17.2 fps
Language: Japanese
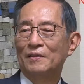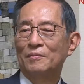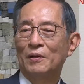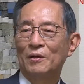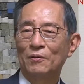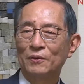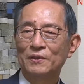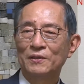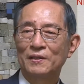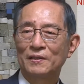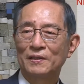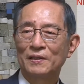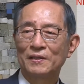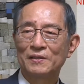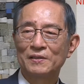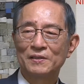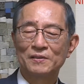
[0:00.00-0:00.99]
まあ、大きな
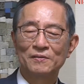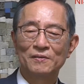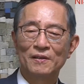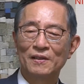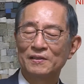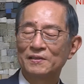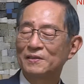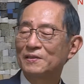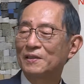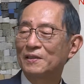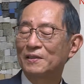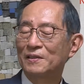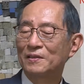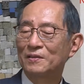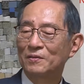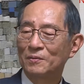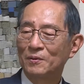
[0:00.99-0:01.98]
激震は走った
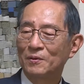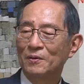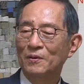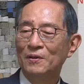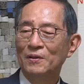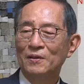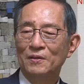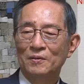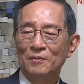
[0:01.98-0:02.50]
けれども、え